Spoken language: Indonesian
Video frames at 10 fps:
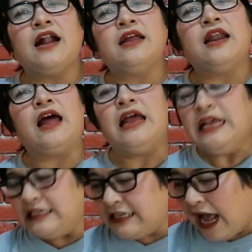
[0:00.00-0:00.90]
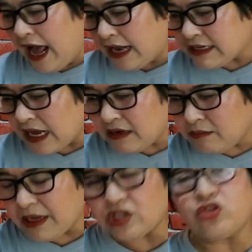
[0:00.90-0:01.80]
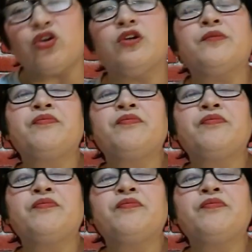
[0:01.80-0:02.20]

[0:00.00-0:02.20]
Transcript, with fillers: adalah jangankan besok.